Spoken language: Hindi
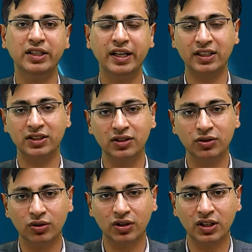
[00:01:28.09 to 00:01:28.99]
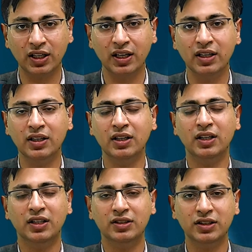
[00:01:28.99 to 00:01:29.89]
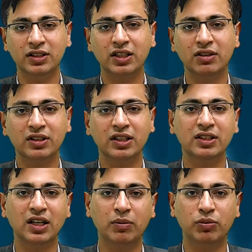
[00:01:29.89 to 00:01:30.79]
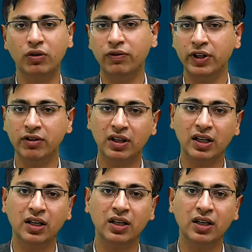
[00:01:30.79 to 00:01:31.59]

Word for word: रिएक्शंस होती हैं जिसकी वजह से आपको फीवर